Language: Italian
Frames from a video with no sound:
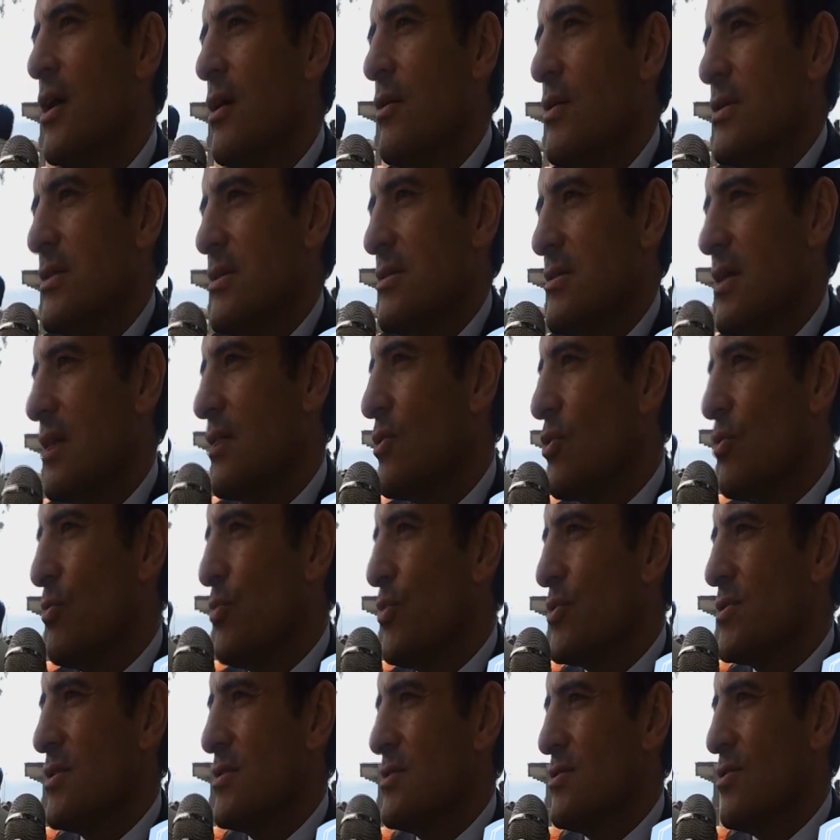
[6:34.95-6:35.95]
Questa è stata
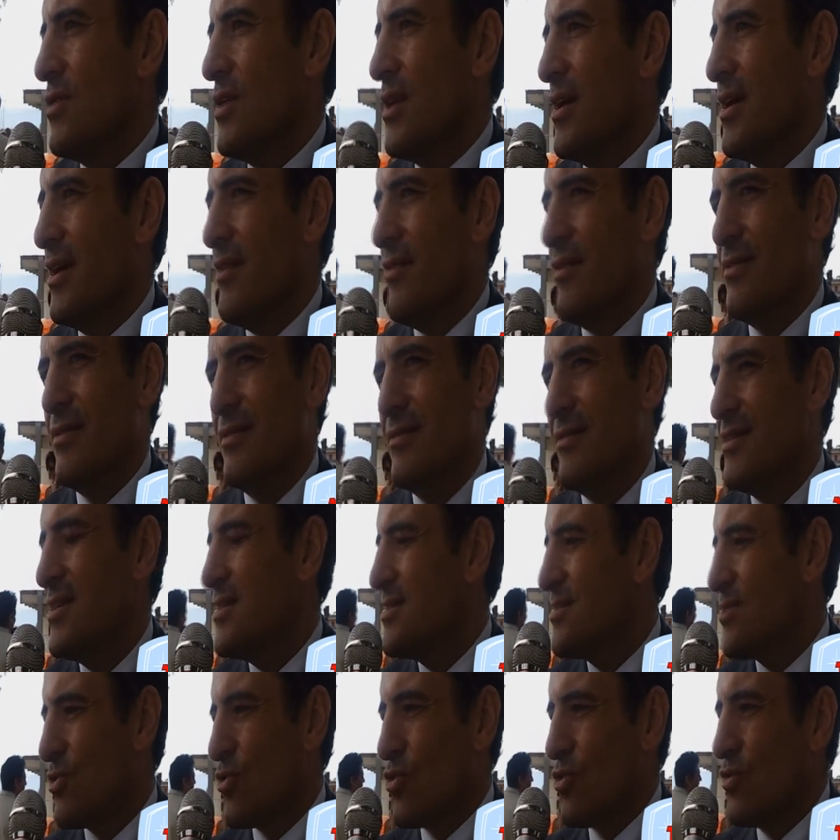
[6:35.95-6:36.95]
un'opposizione
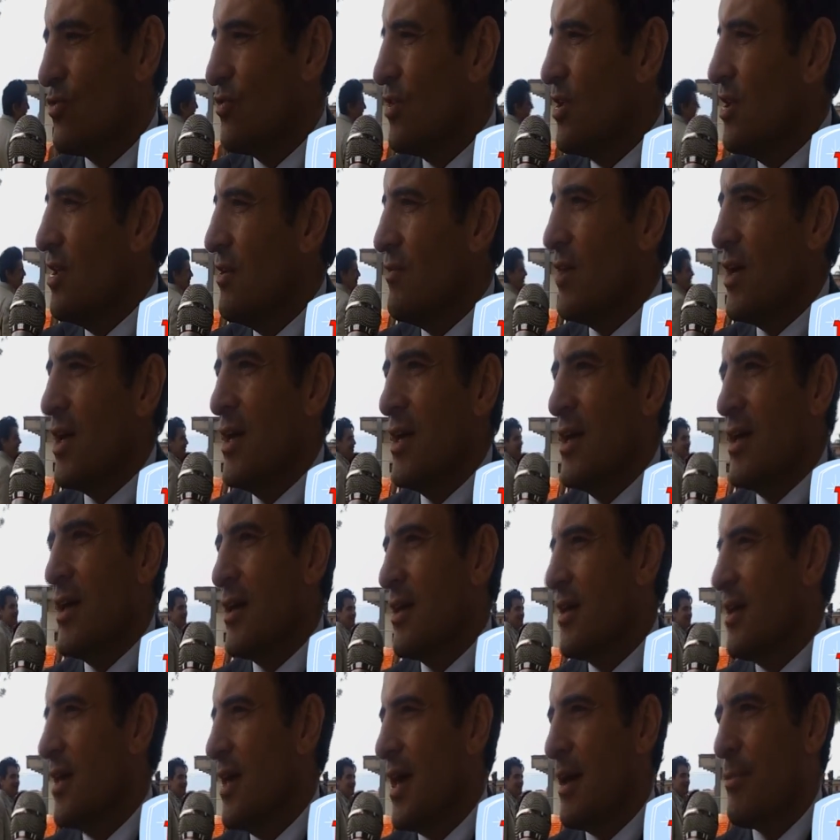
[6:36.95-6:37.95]
distruttiva
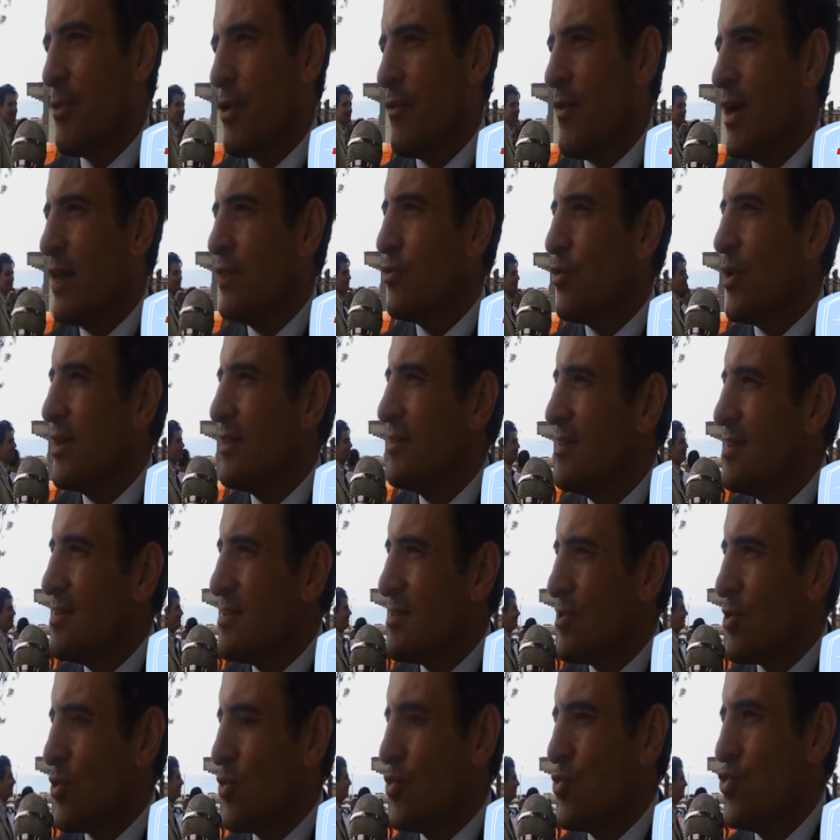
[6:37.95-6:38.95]
che ha provato a
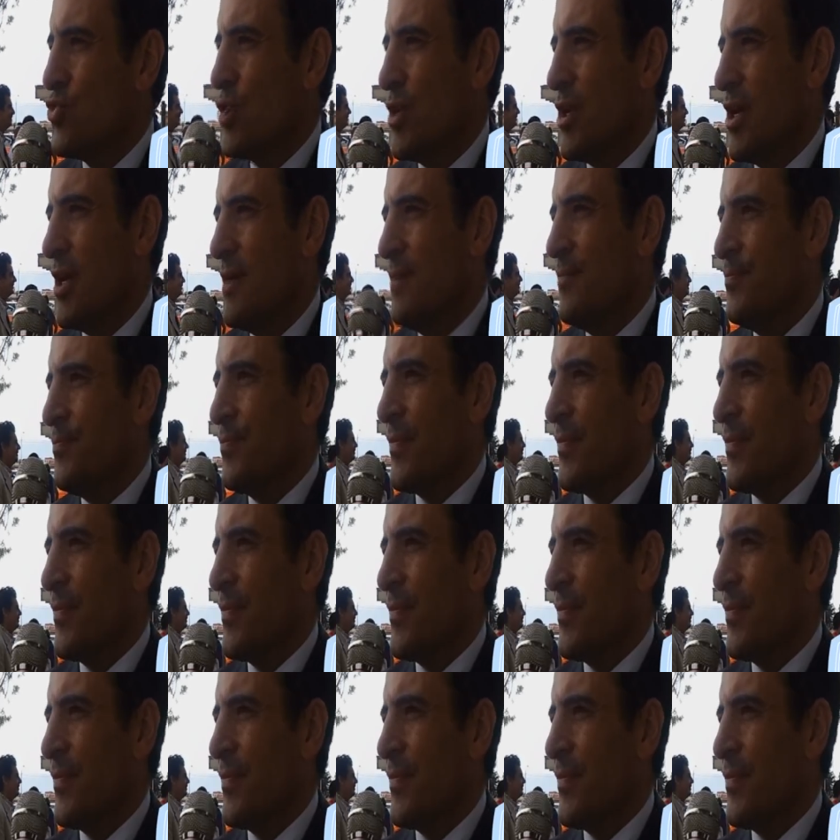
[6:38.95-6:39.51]
distruggere